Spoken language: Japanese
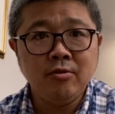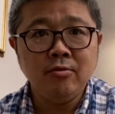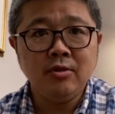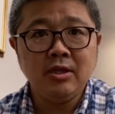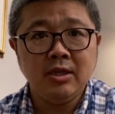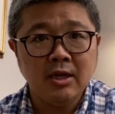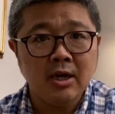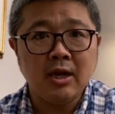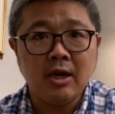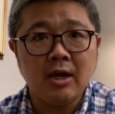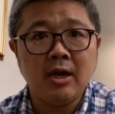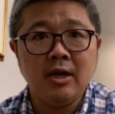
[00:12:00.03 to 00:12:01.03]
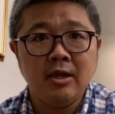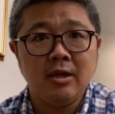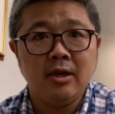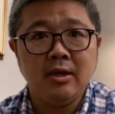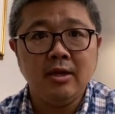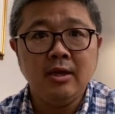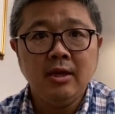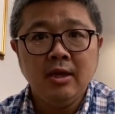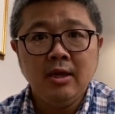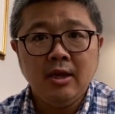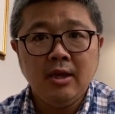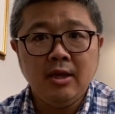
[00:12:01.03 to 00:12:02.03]
日本にいながら海外
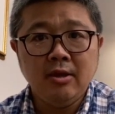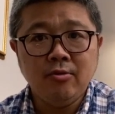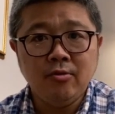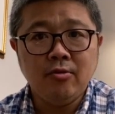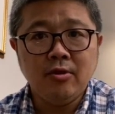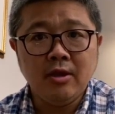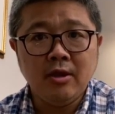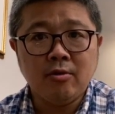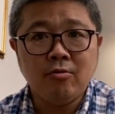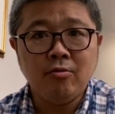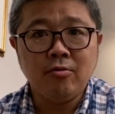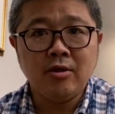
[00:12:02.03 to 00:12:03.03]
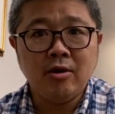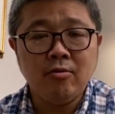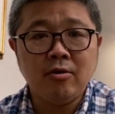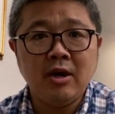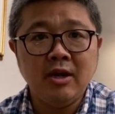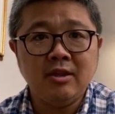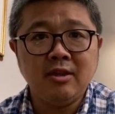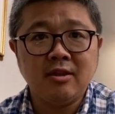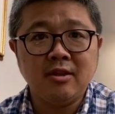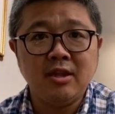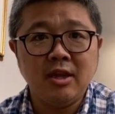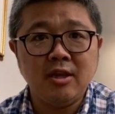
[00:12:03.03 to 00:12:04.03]
の講座を開
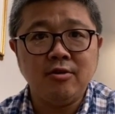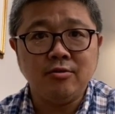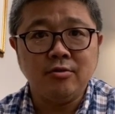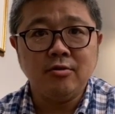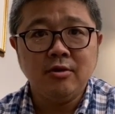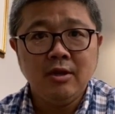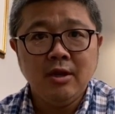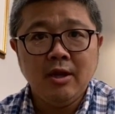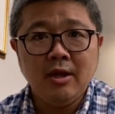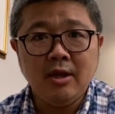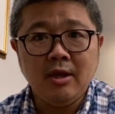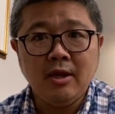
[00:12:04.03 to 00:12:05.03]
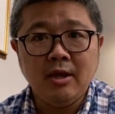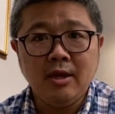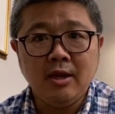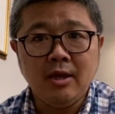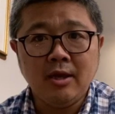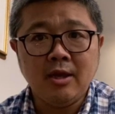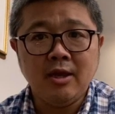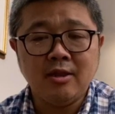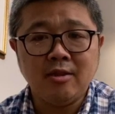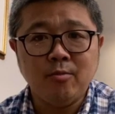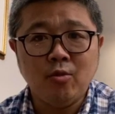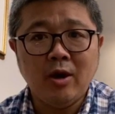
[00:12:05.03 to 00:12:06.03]
設できる、えー、
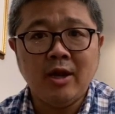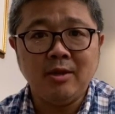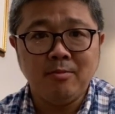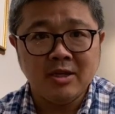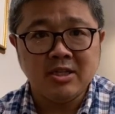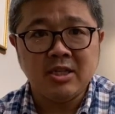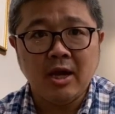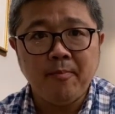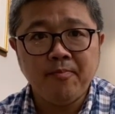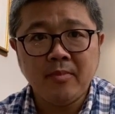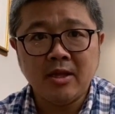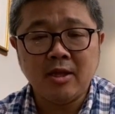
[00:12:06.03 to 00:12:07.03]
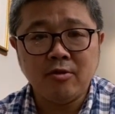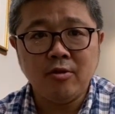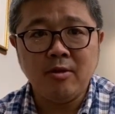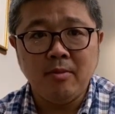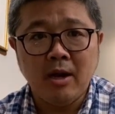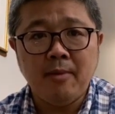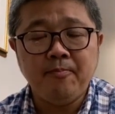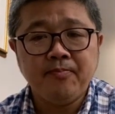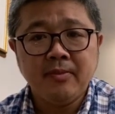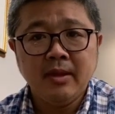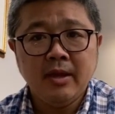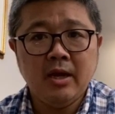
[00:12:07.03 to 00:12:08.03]
ケースもありました。まあ、例えば、
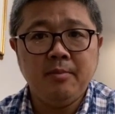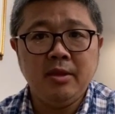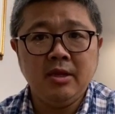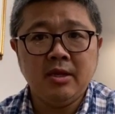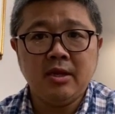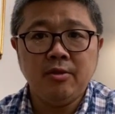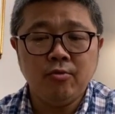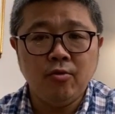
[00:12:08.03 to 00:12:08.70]
アメリカ